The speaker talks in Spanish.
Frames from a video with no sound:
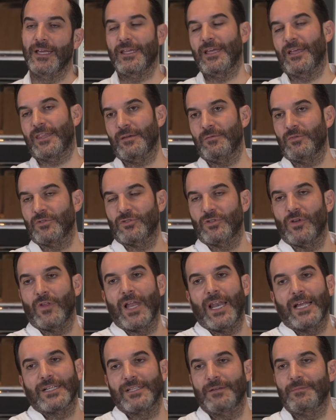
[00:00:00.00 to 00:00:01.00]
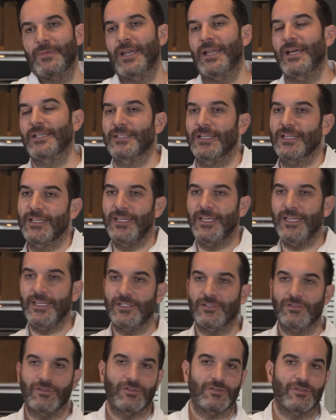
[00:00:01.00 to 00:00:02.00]
Y hacemos todas las semanas
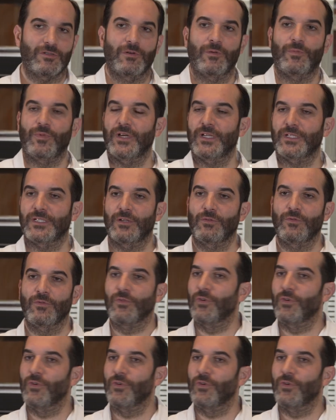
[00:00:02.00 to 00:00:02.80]
guisos, como puede ser un